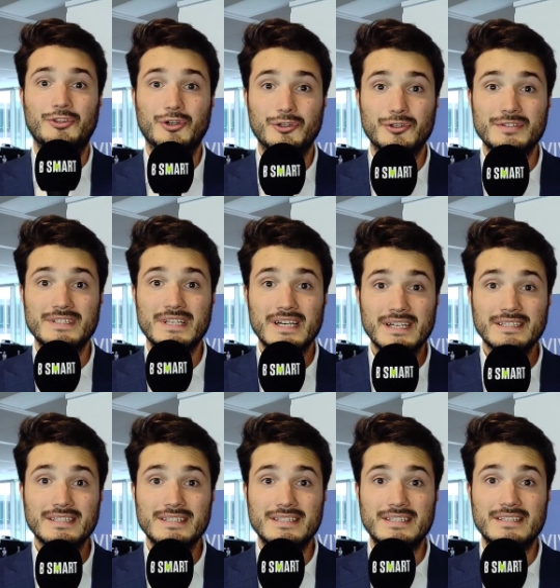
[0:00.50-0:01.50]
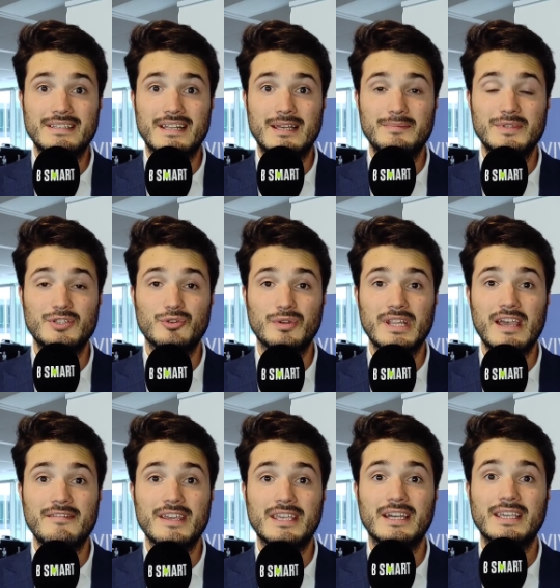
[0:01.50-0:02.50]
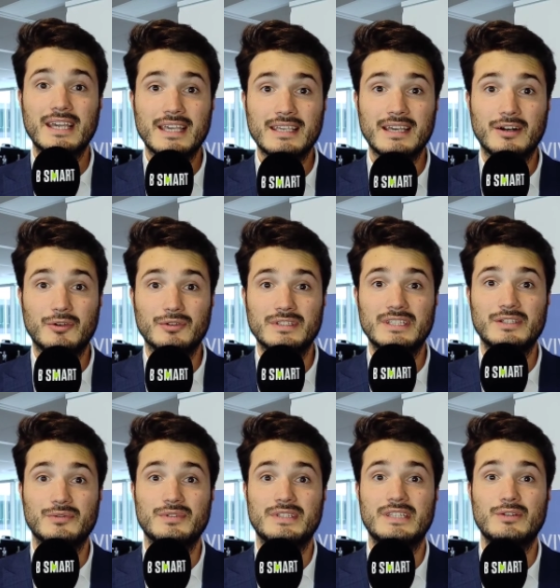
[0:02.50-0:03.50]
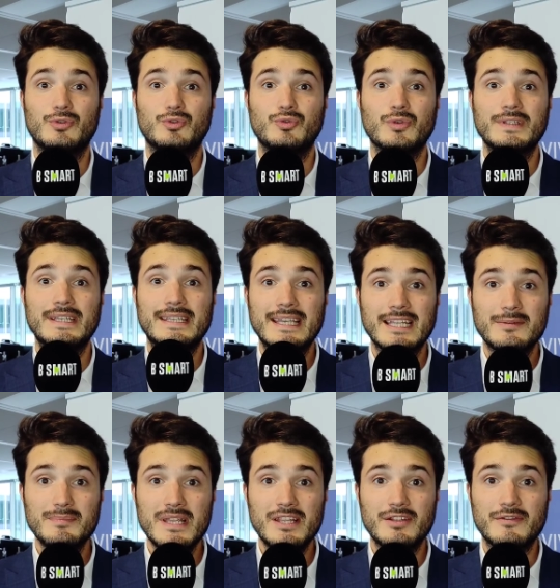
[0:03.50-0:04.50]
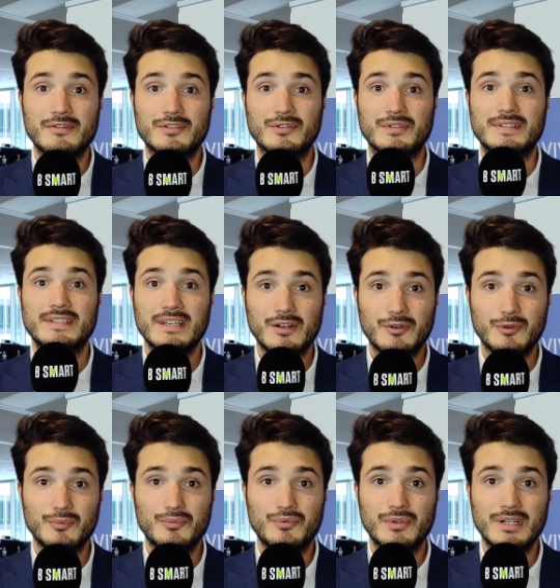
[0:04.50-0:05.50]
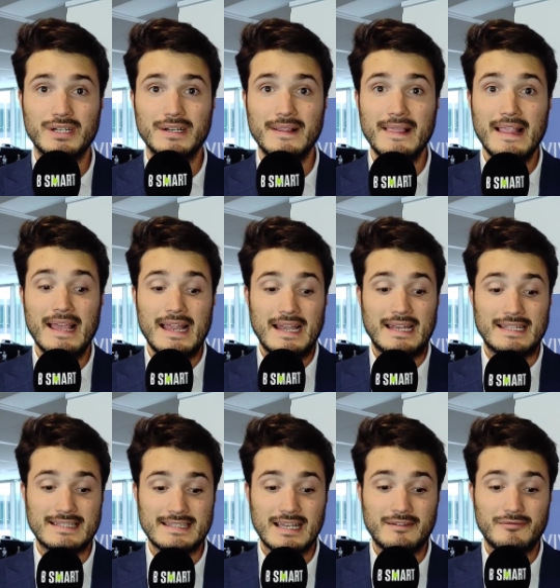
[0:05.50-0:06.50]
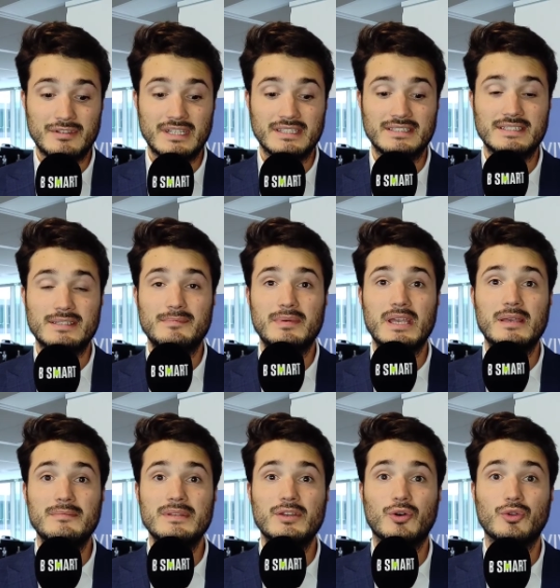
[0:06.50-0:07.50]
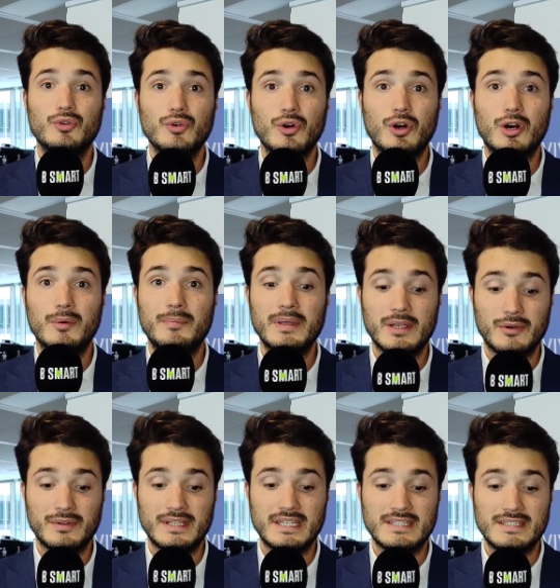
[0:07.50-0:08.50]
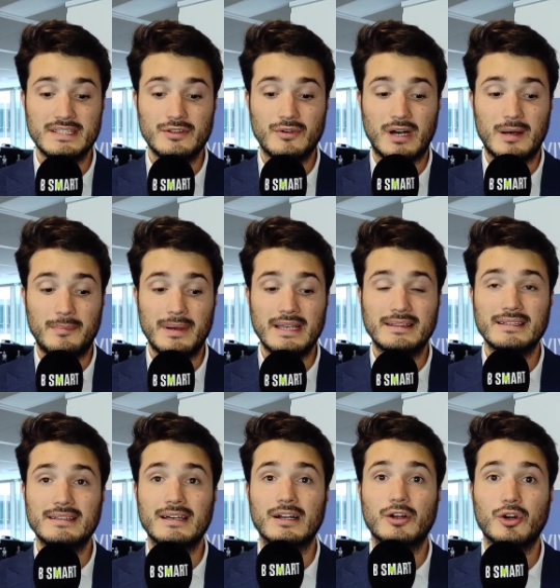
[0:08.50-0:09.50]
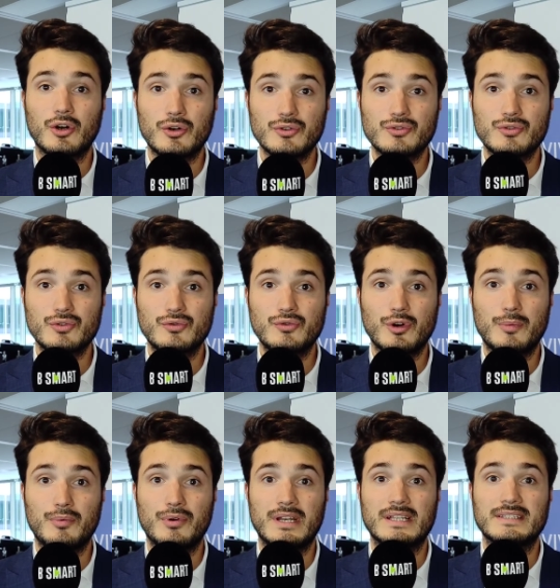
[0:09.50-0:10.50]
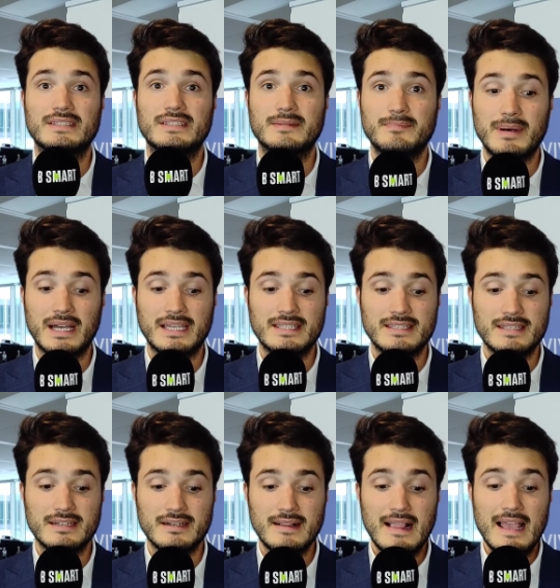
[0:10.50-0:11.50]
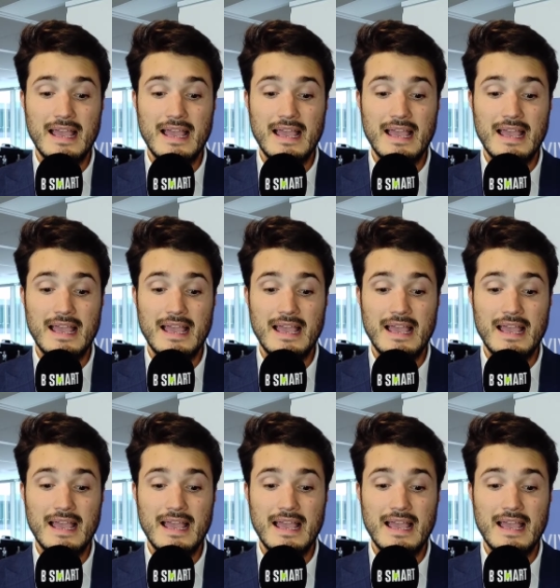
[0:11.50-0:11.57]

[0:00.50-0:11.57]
Tendance indécise à la mi-journée avec un CAC 40 qui oscille autour des 4950 points. La salve d'indices PMI en Europe et en Asie n'aura pas été d'un grand secours pour l'indice parisien,